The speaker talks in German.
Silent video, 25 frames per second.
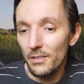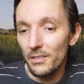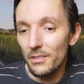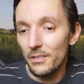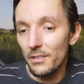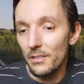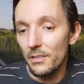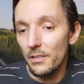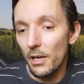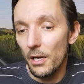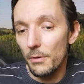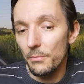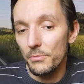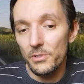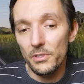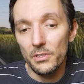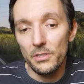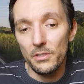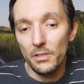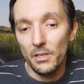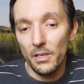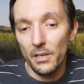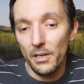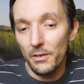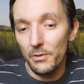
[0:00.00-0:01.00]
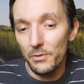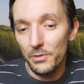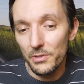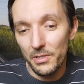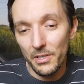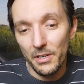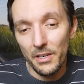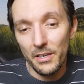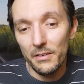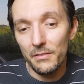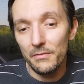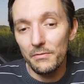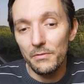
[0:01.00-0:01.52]
Die haben sich
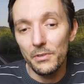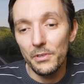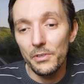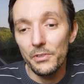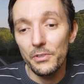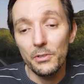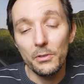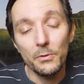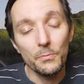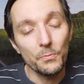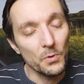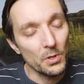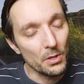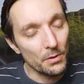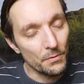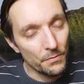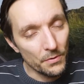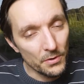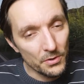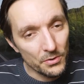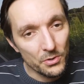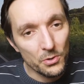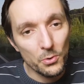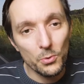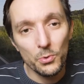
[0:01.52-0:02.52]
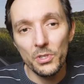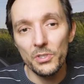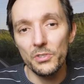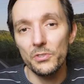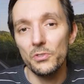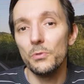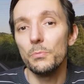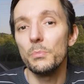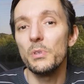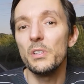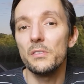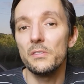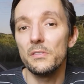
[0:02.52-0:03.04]
herausreden wollen. Ich finde es gut, dass
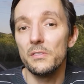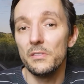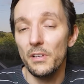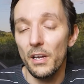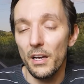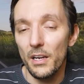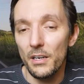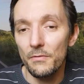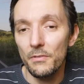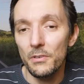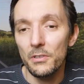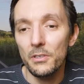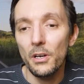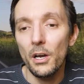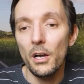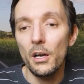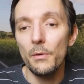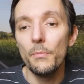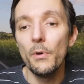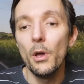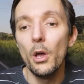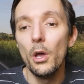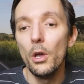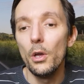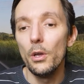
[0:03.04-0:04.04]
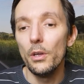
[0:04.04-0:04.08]
zumindest eine Antwort kam.